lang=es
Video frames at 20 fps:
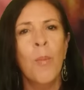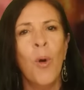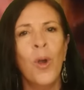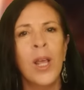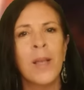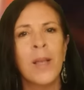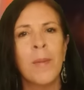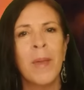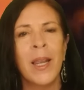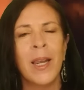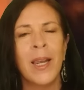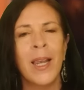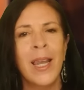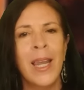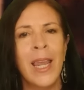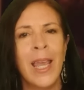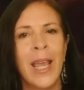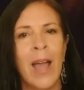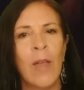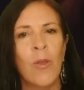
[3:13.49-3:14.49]
por haberle
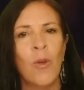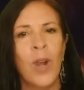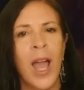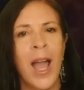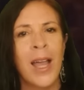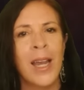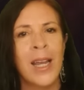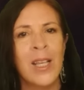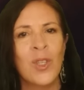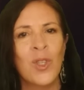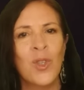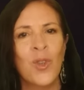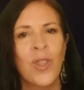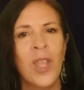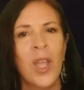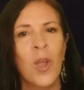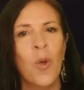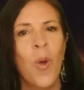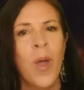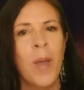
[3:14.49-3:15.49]
negado la agresión
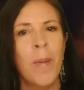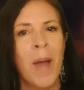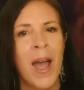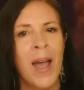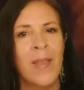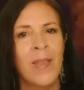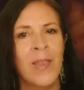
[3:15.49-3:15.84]
de Cueva